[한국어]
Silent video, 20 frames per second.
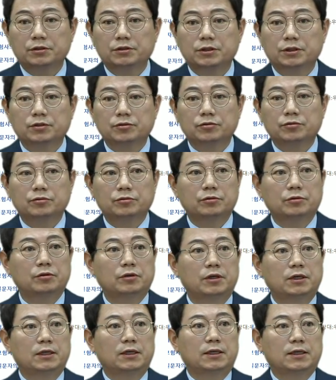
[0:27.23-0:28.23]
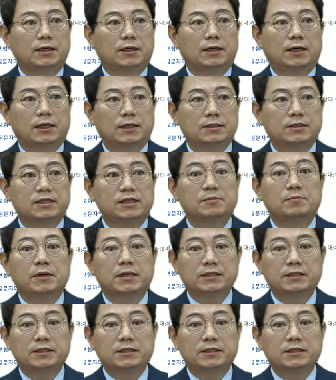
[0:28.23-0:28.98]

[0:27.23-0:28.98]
선착순으로 한 7,